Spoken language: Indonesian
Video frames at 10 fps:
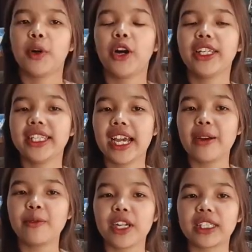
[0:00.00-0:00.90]
Oh iya,
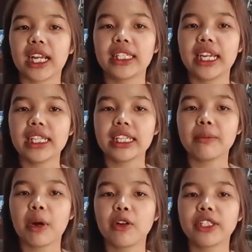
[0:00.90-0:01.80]
buat kalian yang
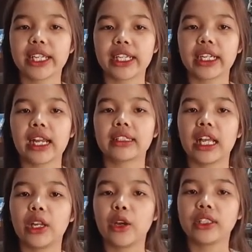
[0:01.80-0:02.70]
mau cek
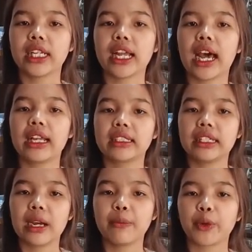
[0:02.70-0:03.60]
katalog dan
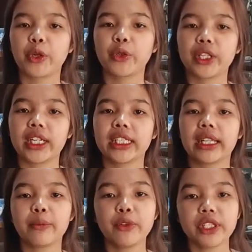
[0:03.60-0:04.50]
harga produk yang
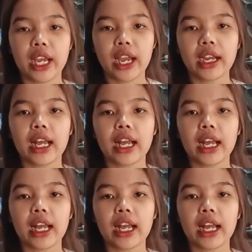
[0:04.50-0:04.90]
kita punya,